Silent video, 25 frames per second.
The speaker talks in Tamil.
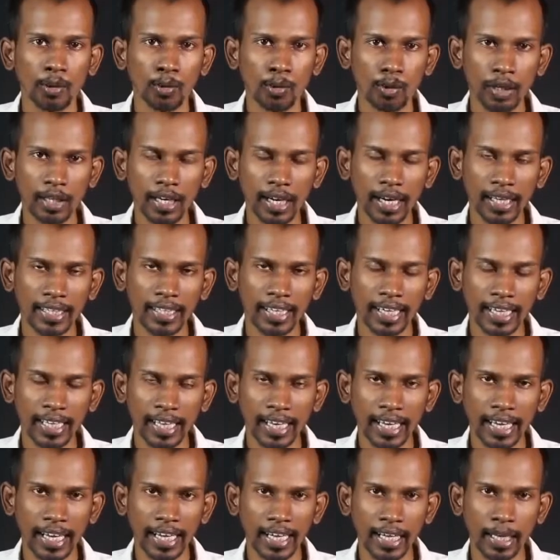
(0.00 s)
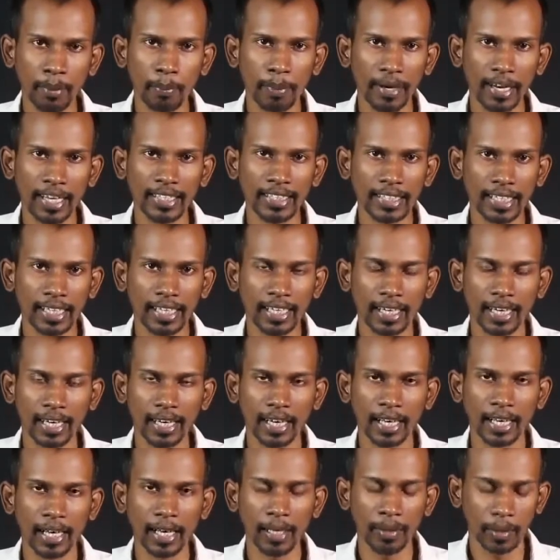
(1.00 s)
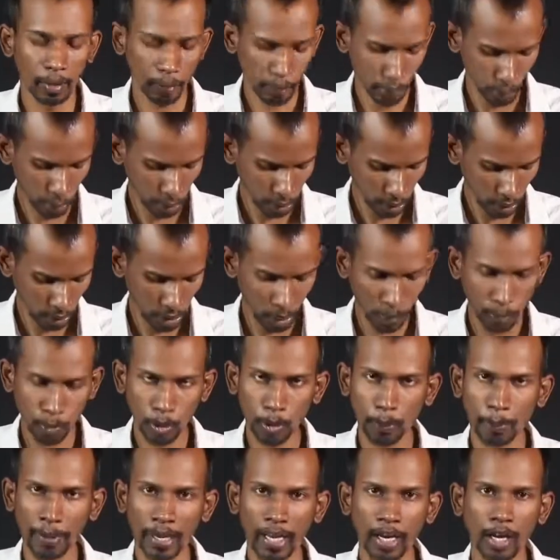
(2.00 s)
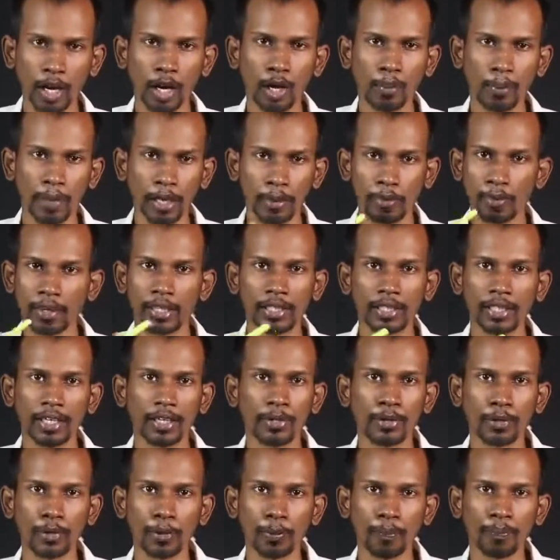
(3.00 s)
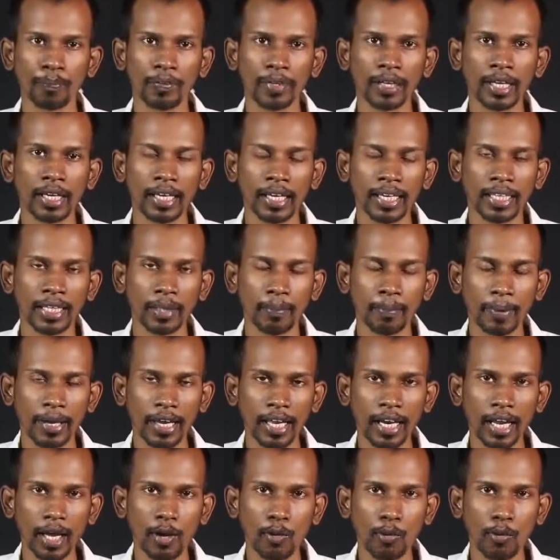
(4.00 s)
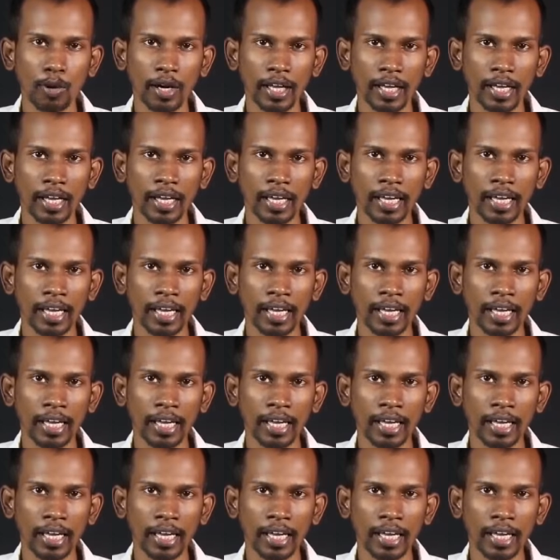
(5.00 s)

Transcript: குண்டெழுத்தாணியில் என்ன பெரிய சிக்கல்னால் இப்போ வந்து நம்ம ஒரு பேனாவை பயன்படுத்தி எழுதுகிறோம் இந்த பேனாவோட